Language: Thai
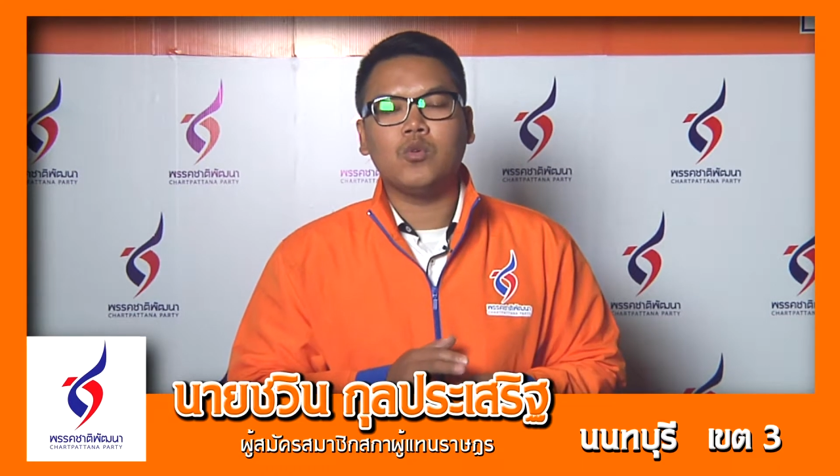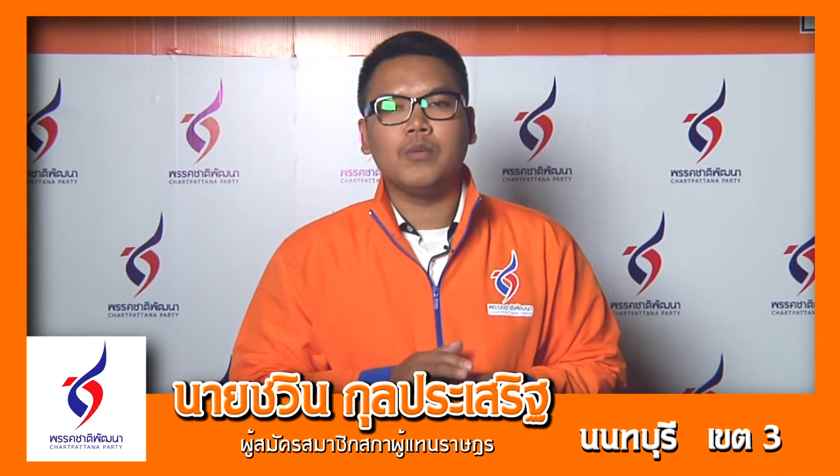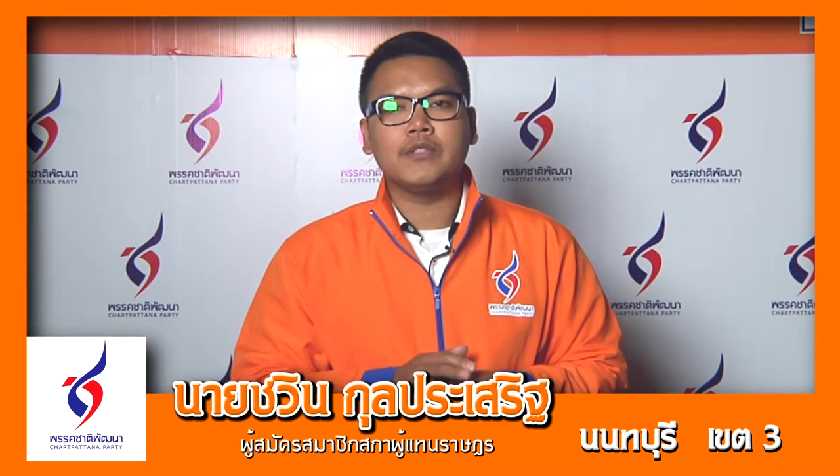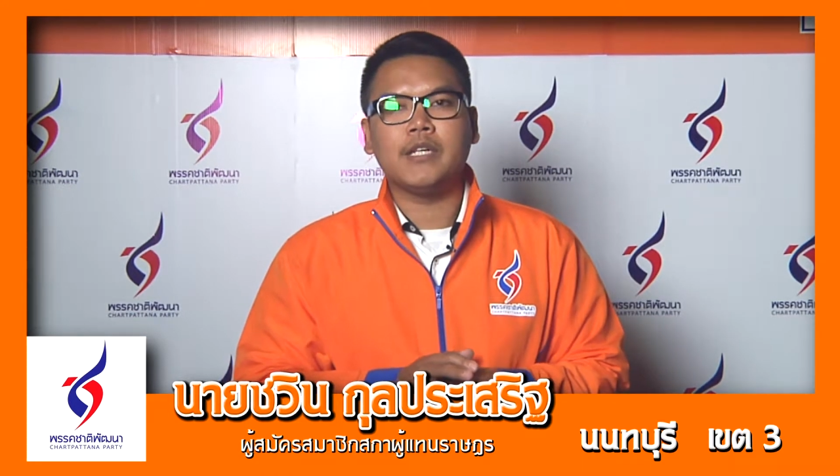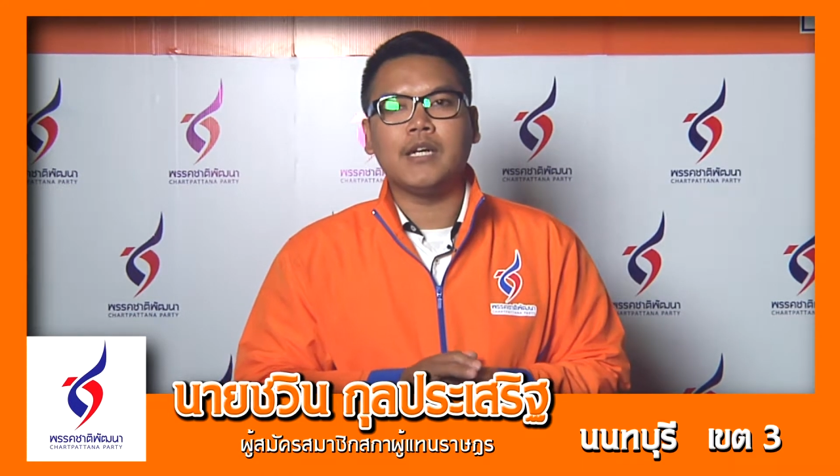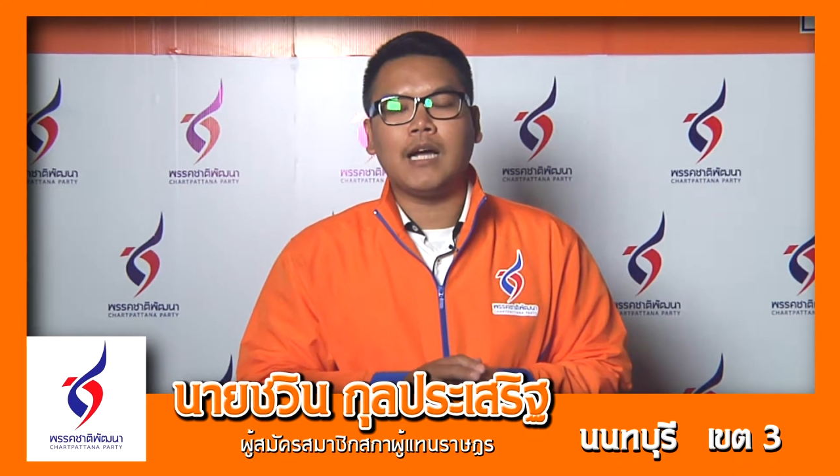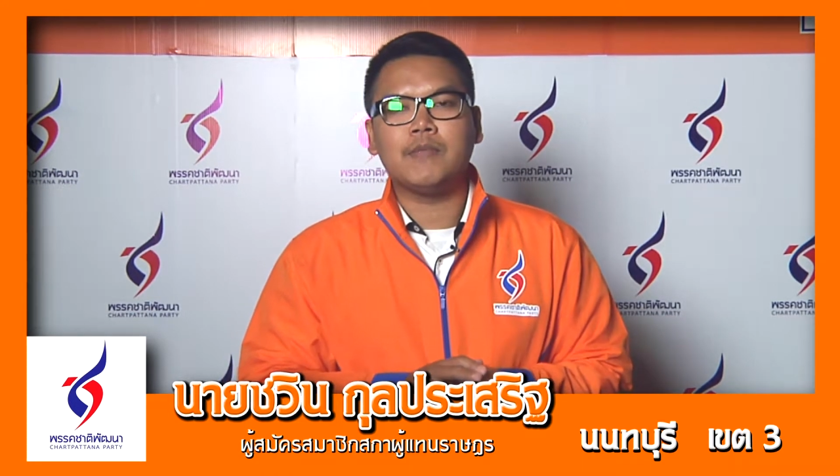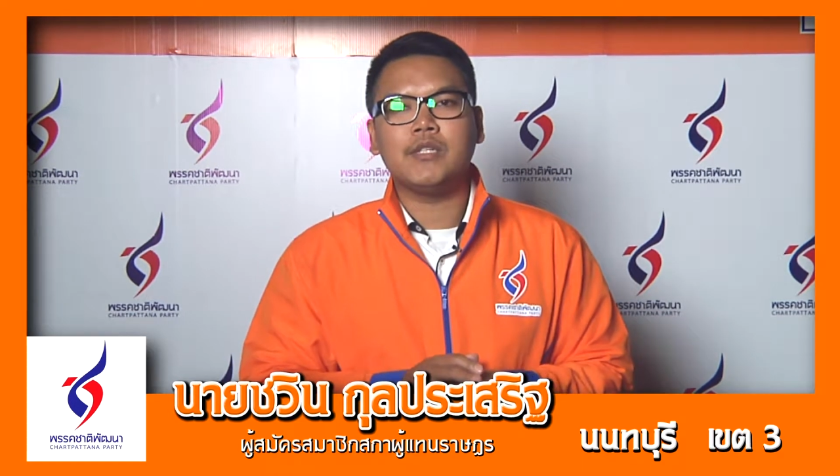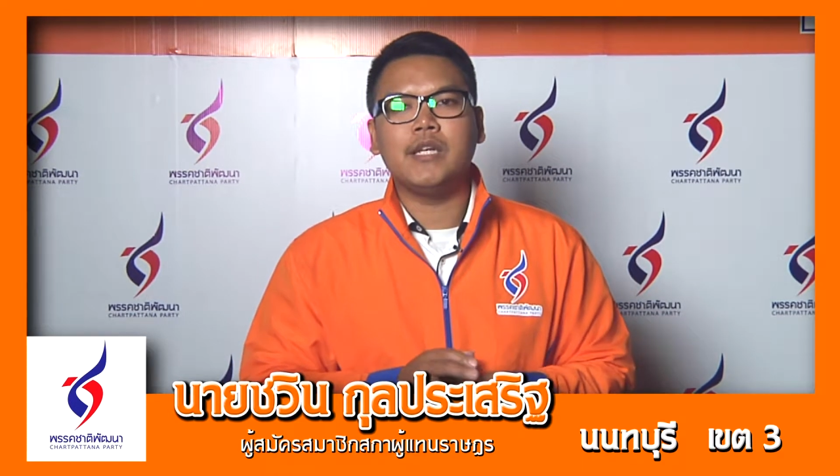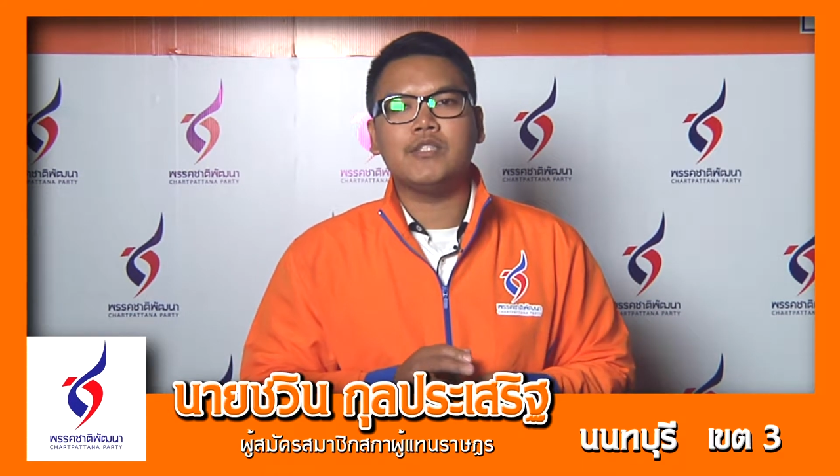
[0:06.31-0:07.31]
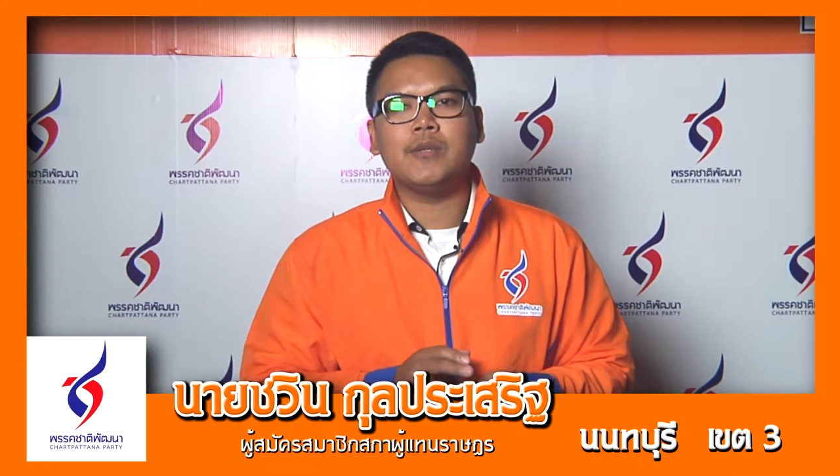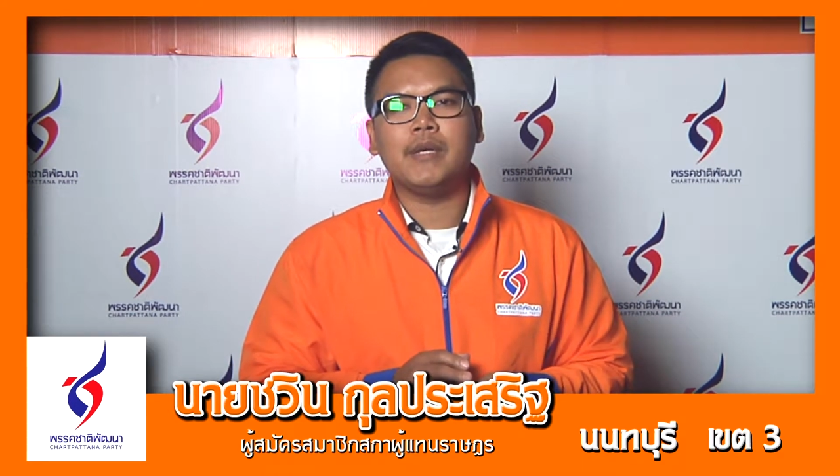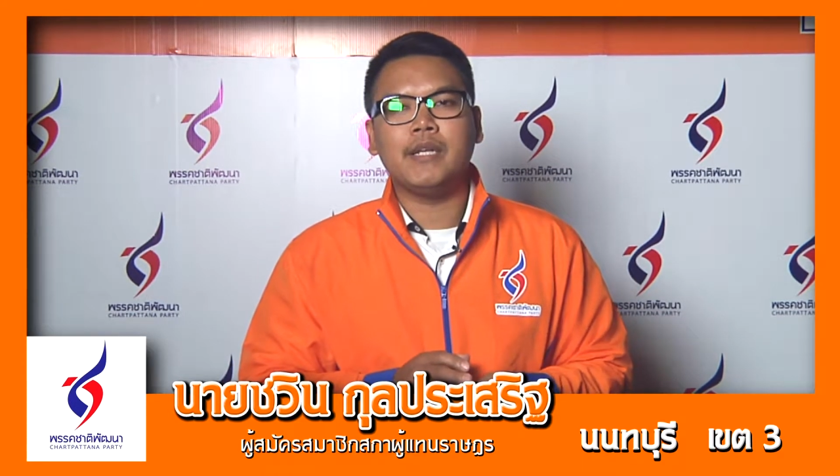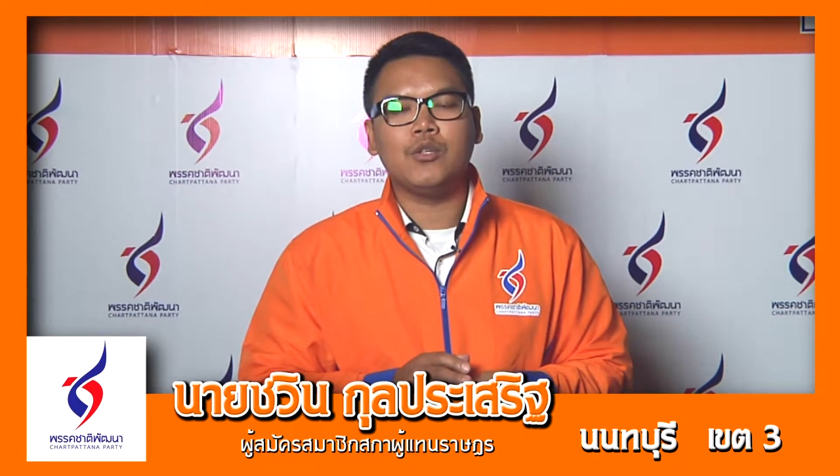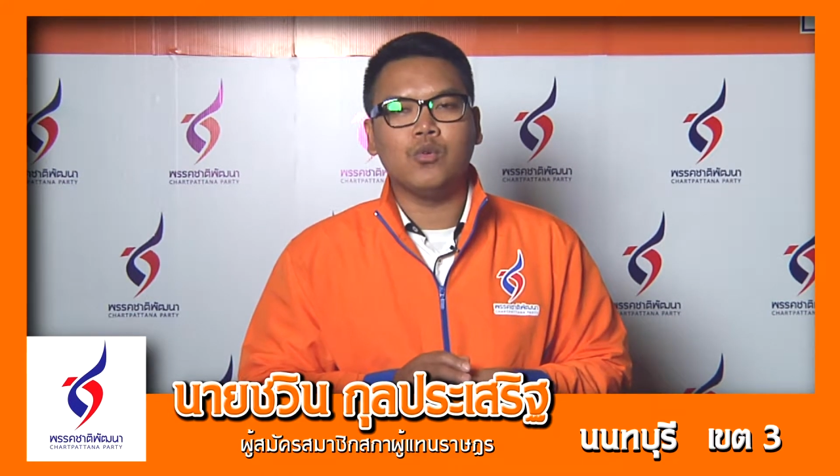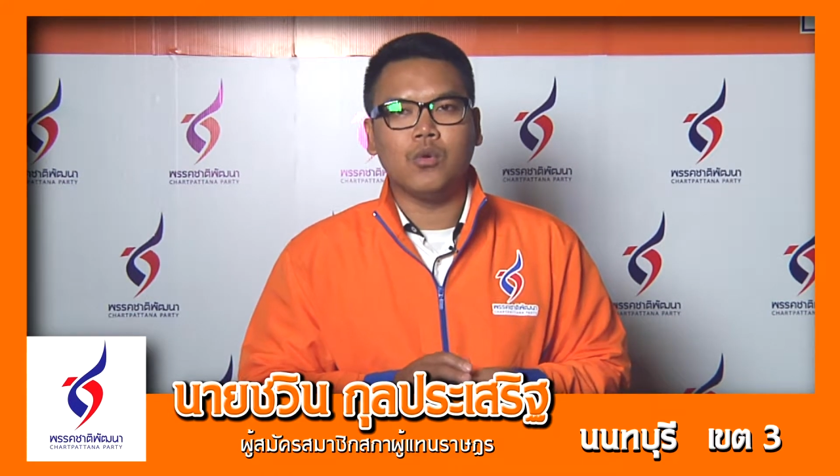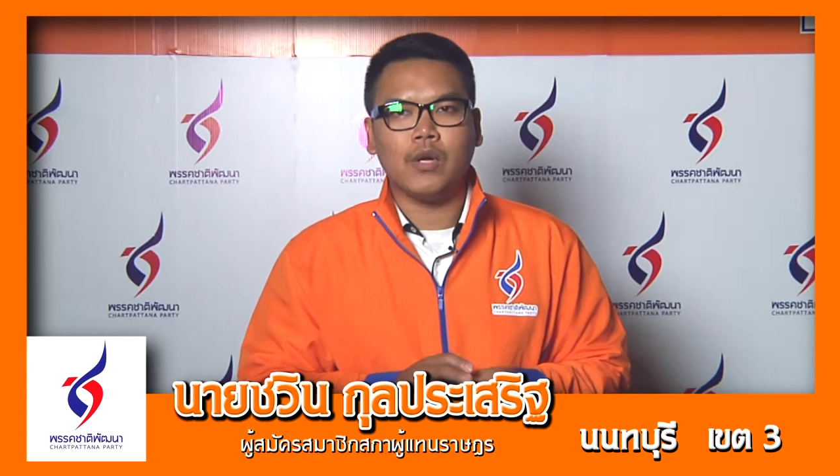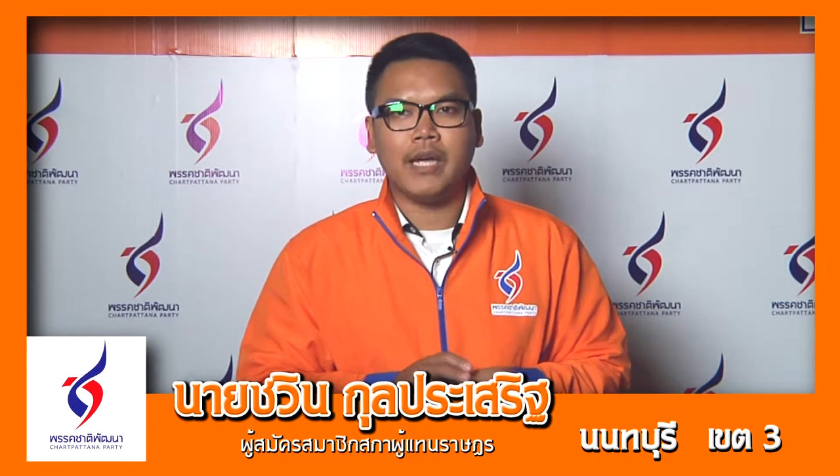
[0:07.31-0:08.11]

คุณประเสริฐครับชื่อเล่นชื่อมินอยู่